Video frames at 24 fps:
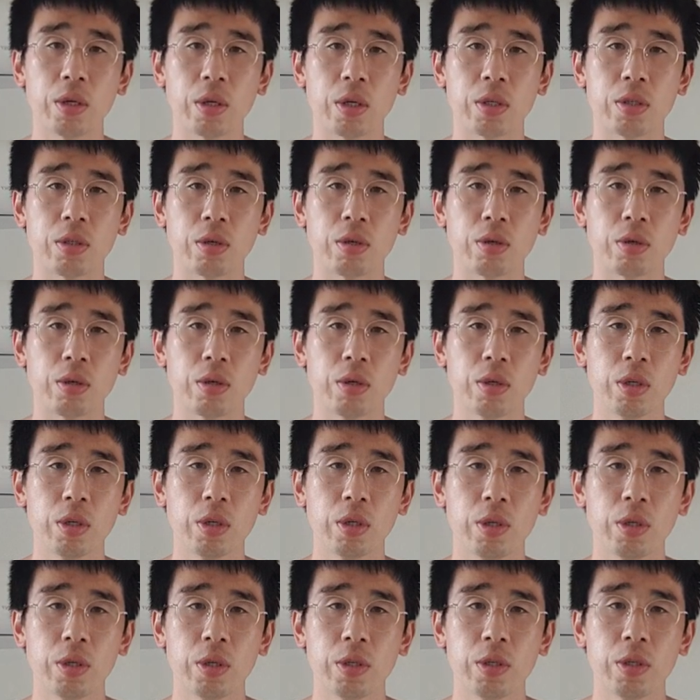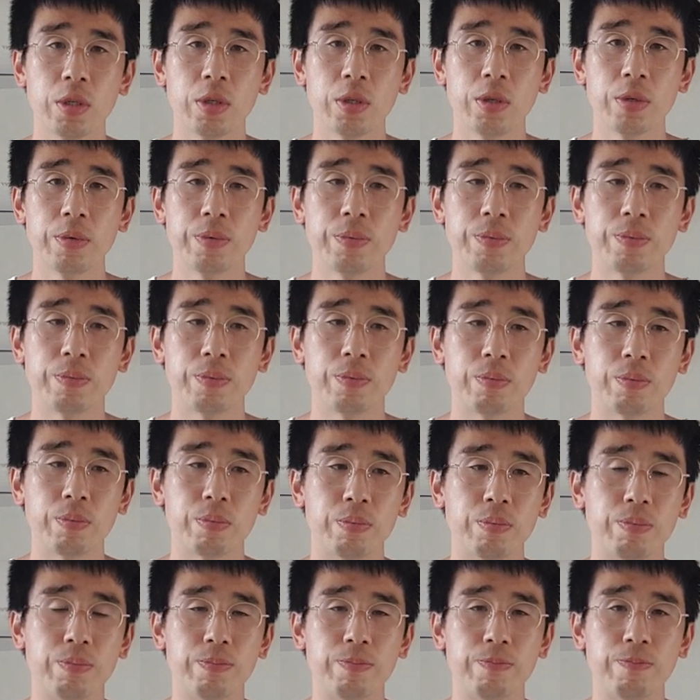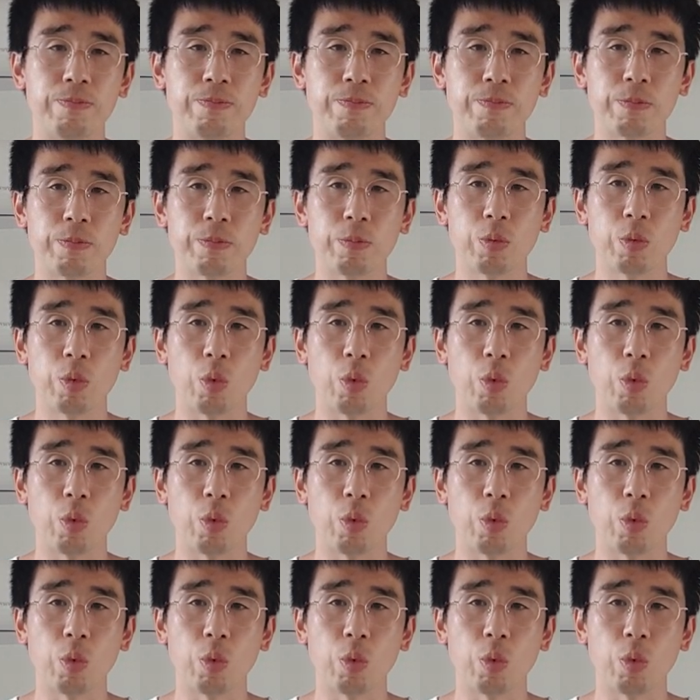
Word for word: 그래서 음,